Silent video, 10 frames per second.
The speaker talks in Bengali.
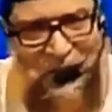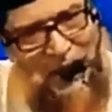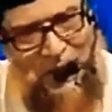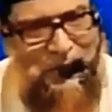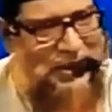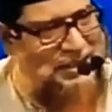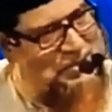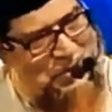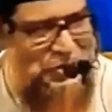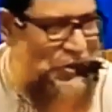ওনারা বললেন
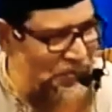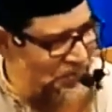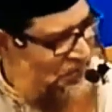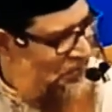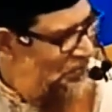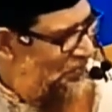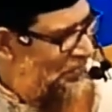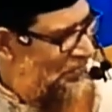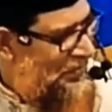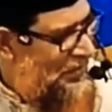যে বসো
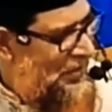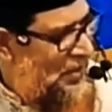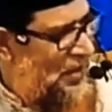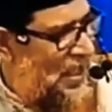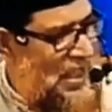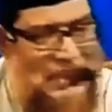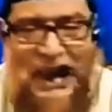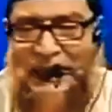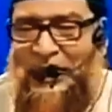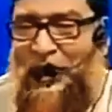
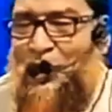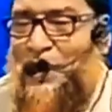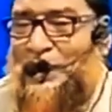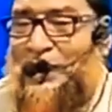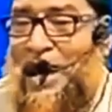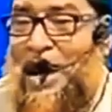জেলখানা